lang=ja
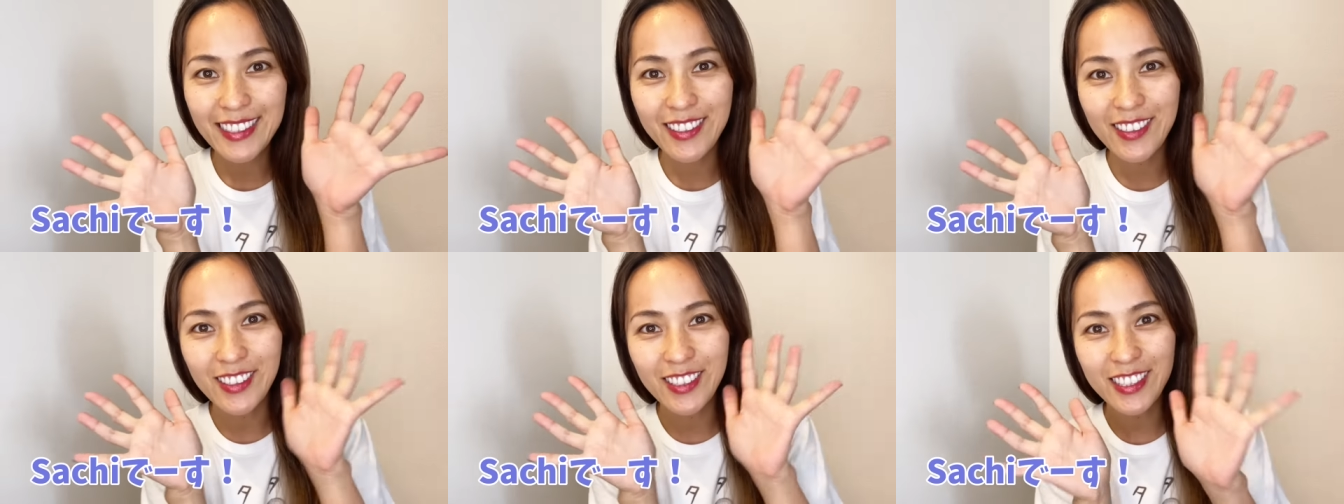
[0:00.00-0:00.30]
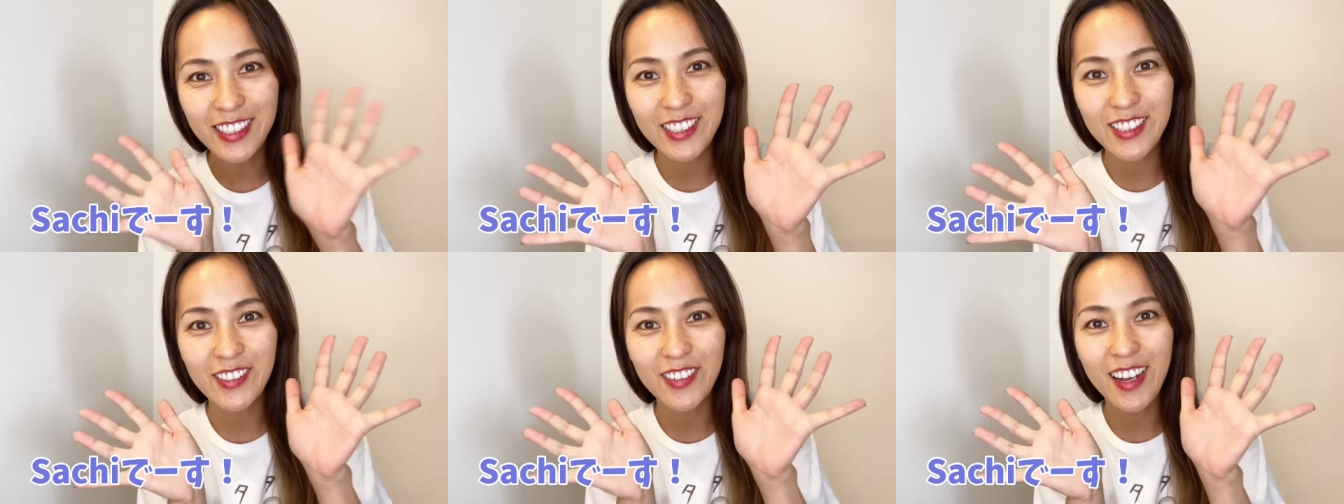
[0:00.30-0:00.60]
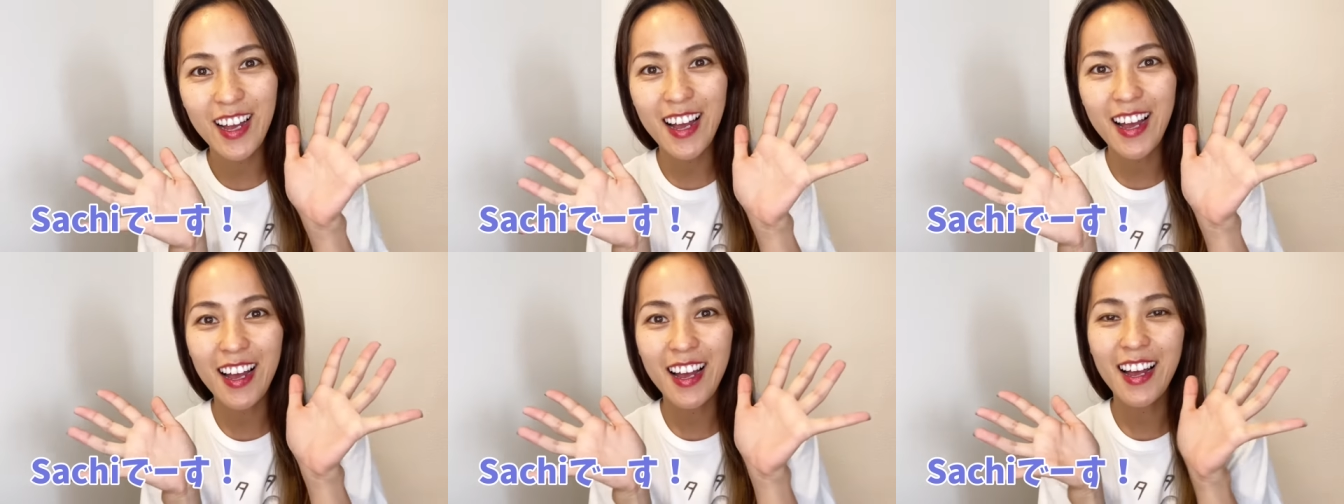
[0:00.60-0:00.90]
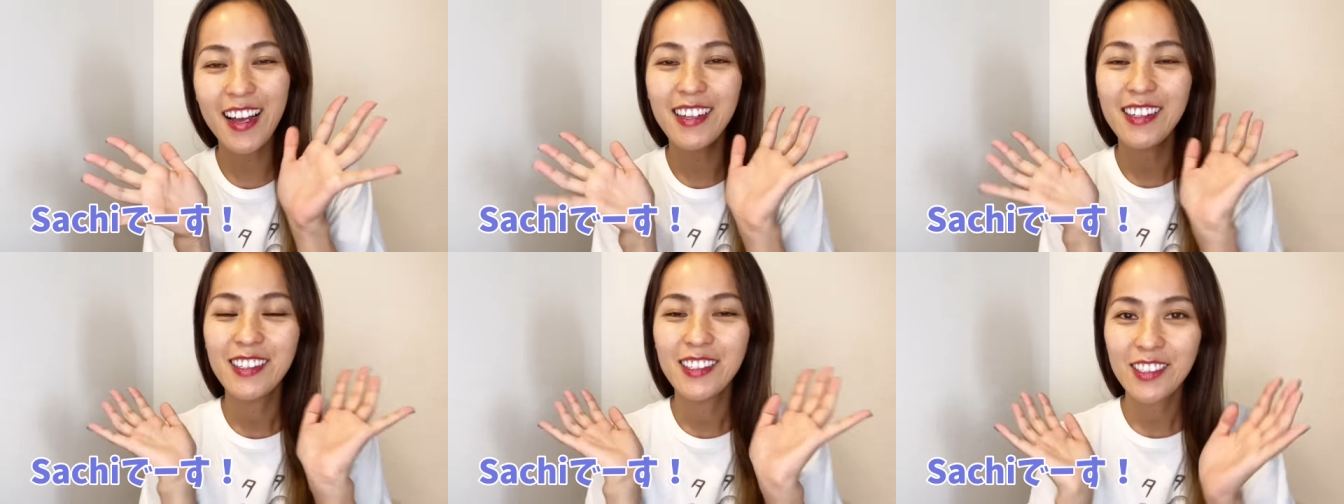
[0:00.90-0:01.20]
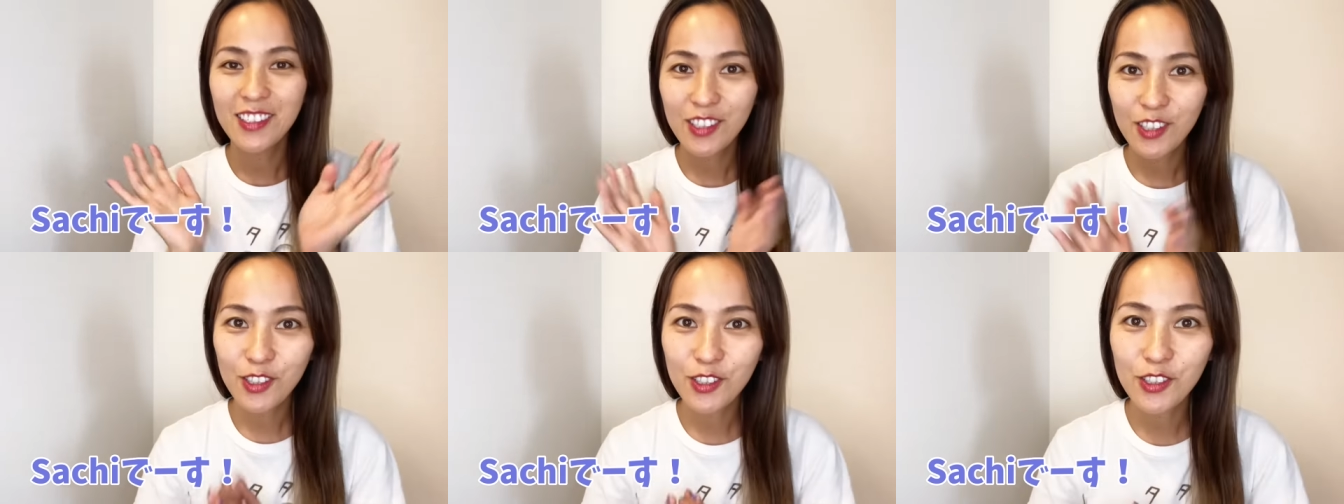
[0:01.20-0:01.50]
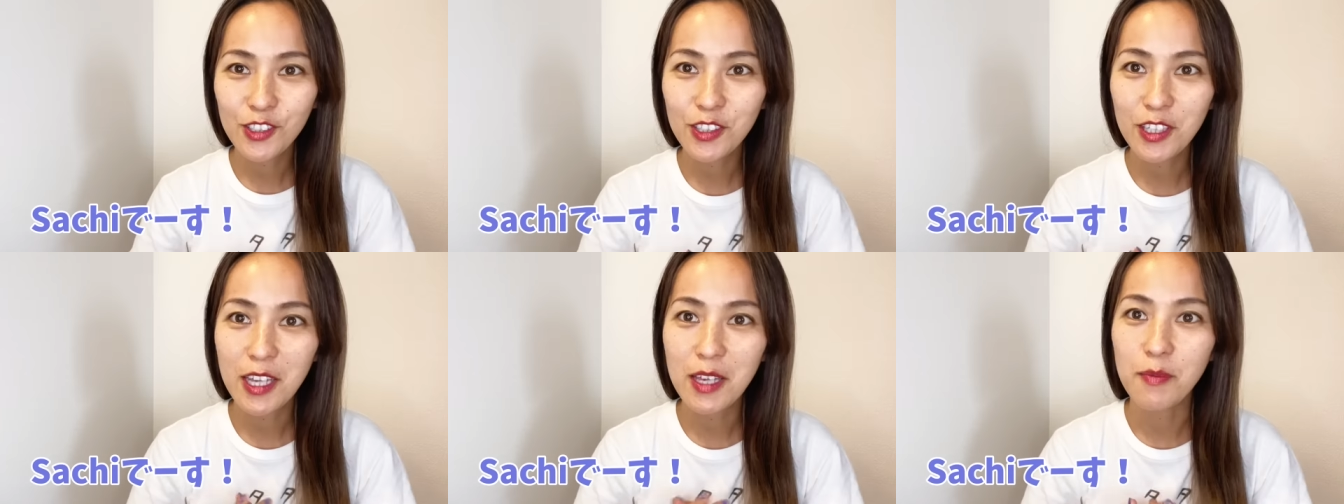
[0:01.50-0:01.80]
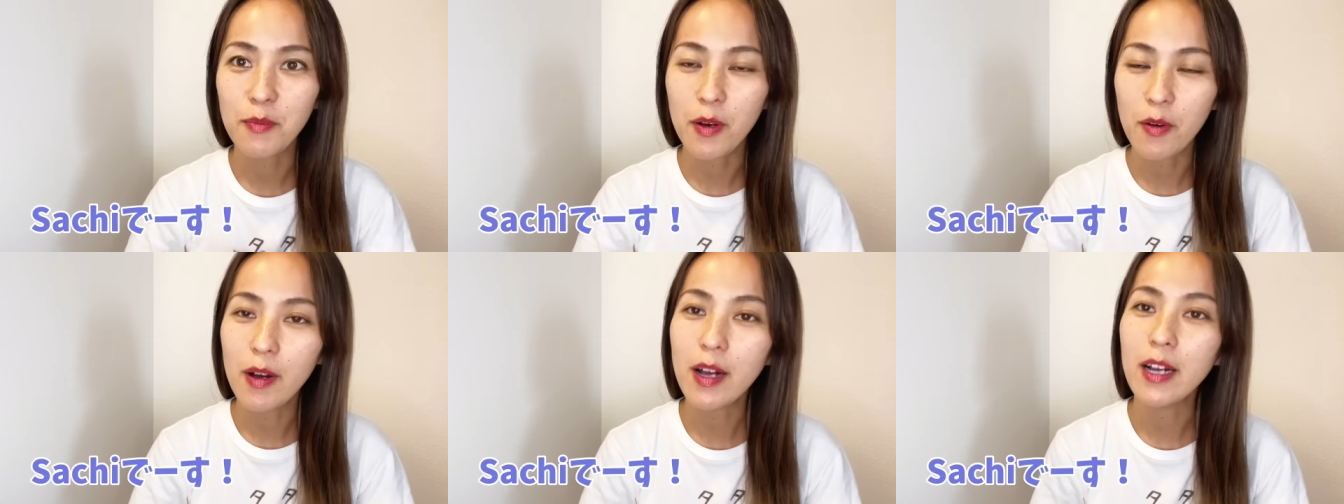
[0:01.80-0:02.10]
こんにちは。今日の
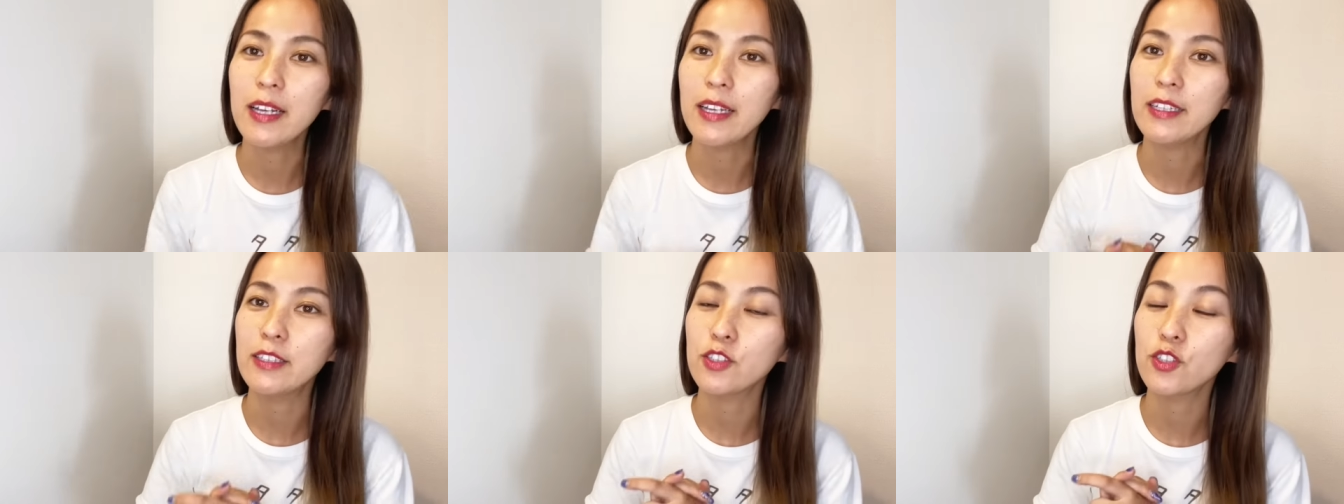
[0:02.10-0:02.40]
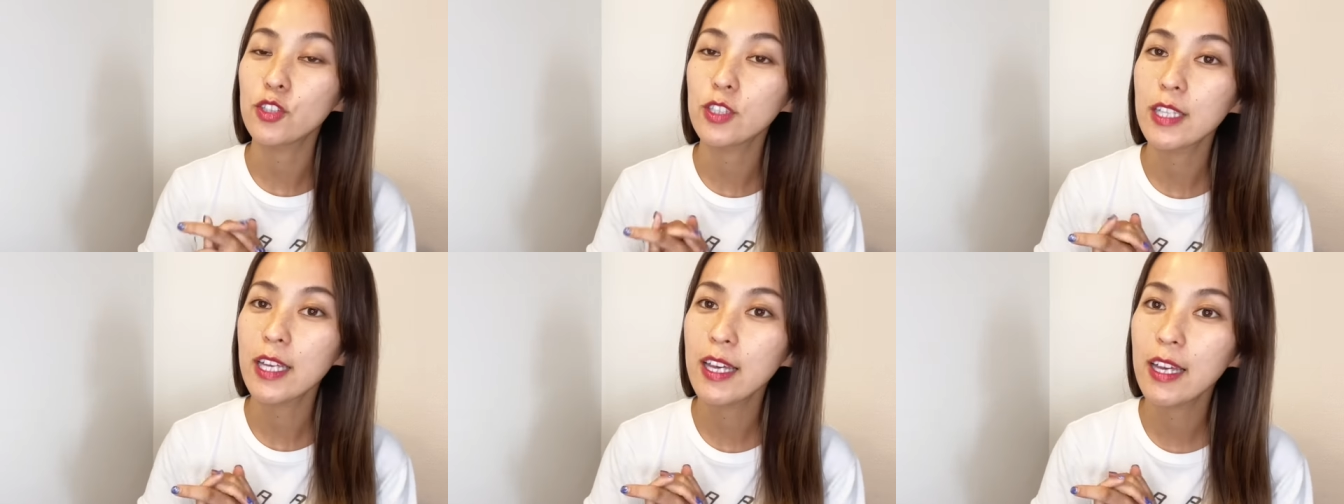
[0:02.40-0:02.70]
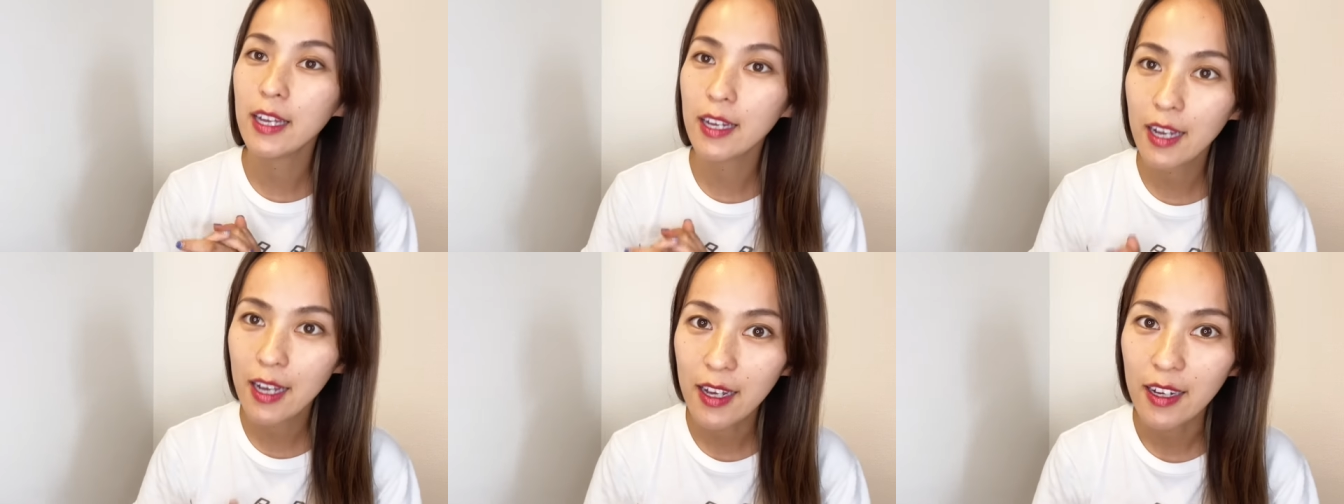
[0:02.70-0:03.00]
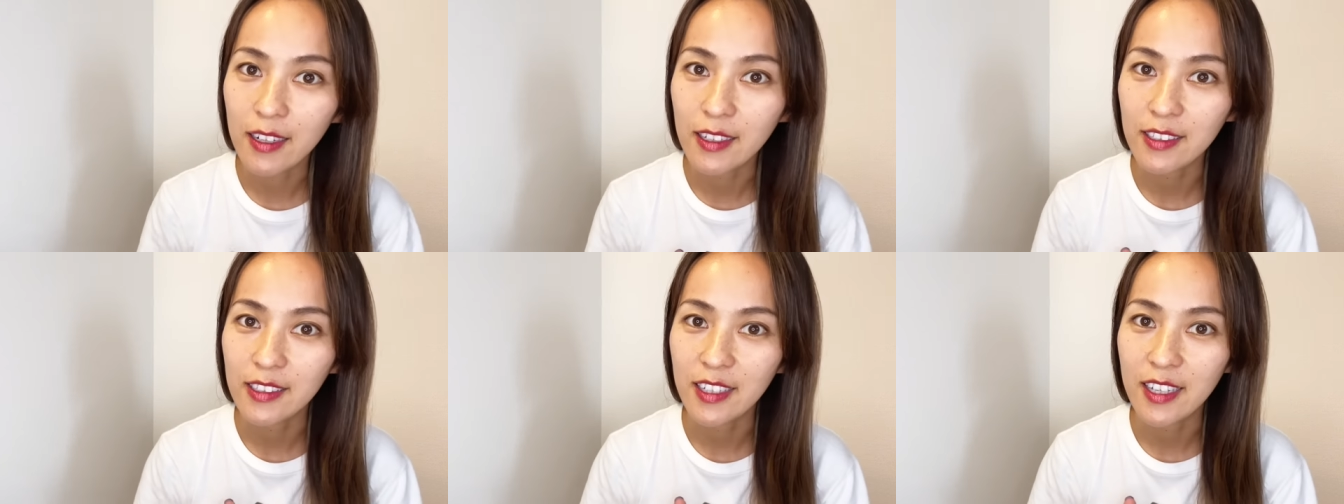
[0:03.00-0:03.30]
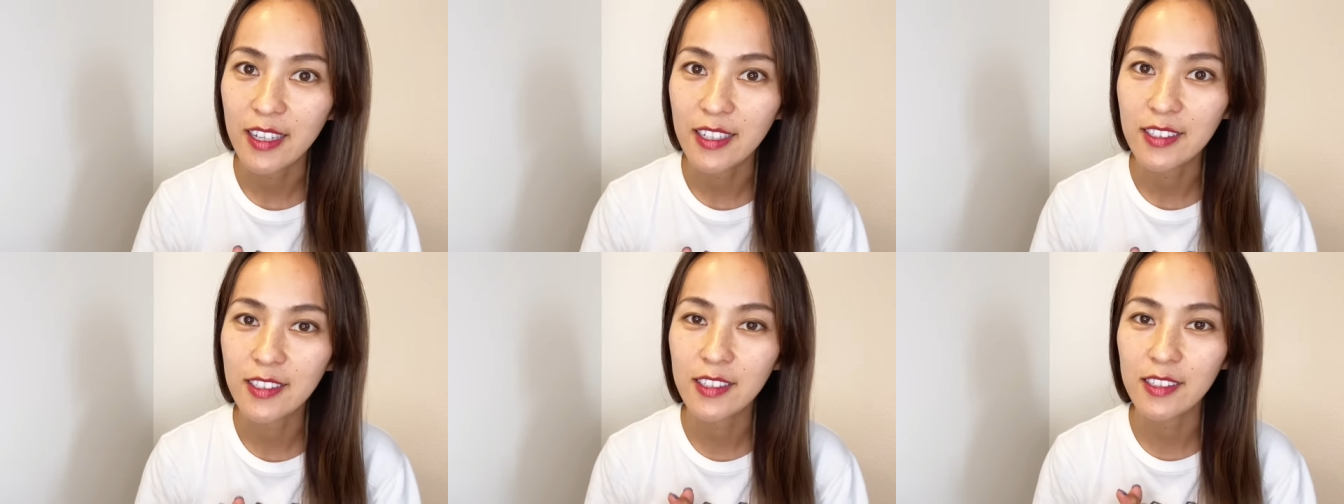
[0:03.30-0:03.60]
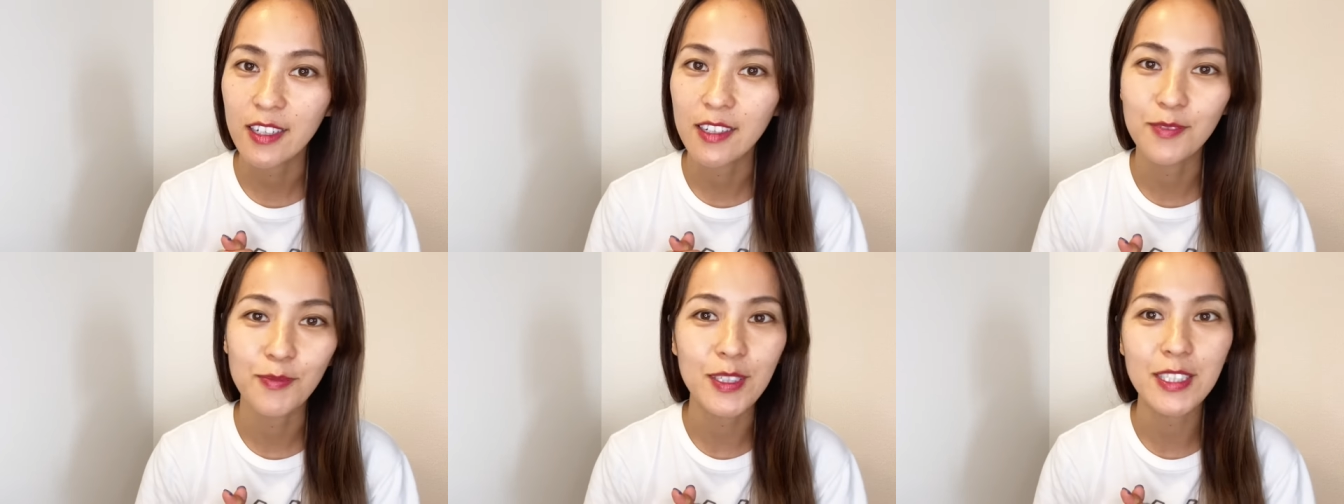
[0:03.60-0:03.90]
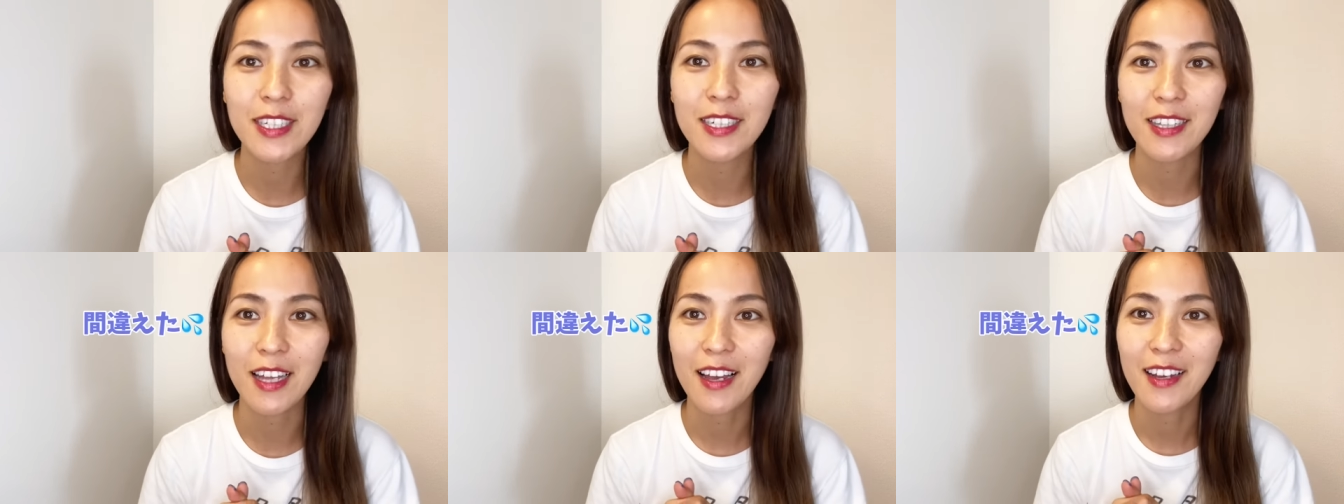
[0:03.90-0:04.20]
テーマは、えー、女性が、えー、間
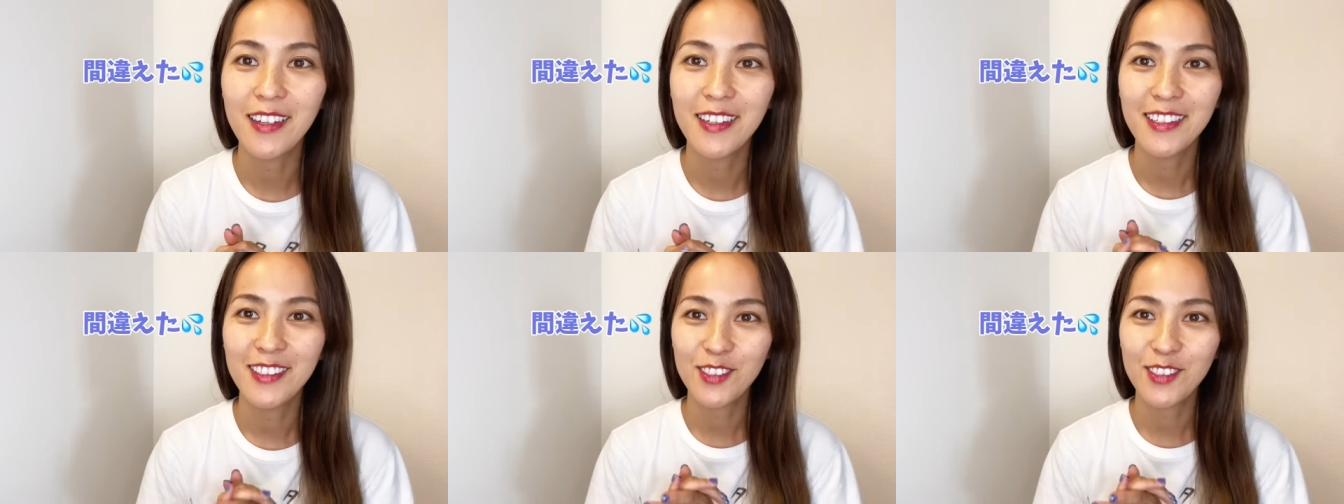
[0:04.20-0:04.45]
違えた。